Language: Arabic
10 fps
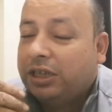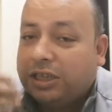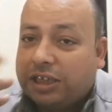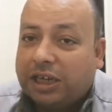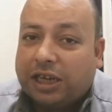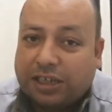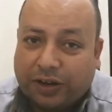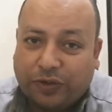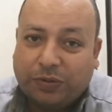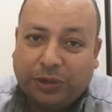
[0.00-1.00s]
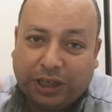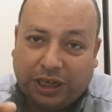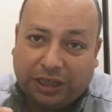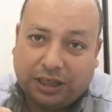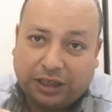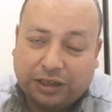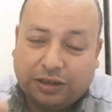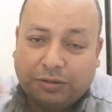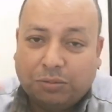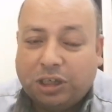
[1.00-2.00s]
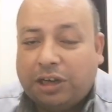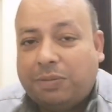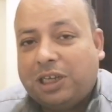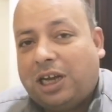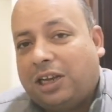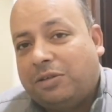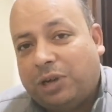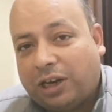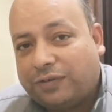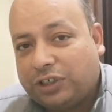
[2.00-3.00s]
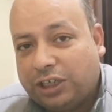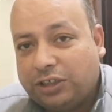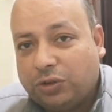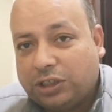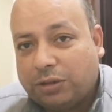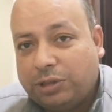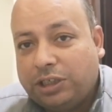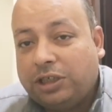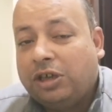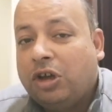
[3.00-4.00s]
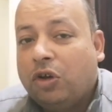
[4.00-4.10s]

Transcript: ازاي استفيد من الاثنين من البياع اللي ما يعرفش يعني ايه وط تبريدي